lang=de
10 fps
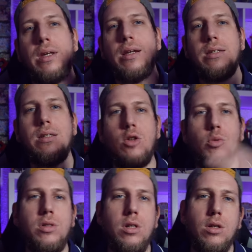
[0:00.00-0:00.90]
Das hier ist die
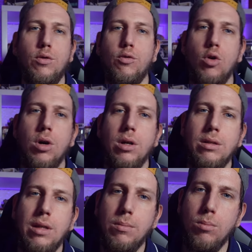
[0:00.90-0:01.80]
Übersicht für
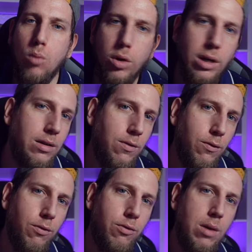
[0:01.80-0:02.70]
den Monat
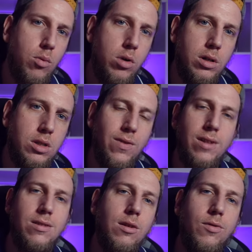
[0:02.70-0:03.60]
Februar
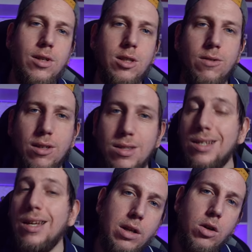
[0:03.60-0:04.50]

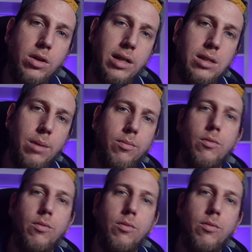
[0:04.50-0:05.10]
2024, wenn ihr noch Decks habt,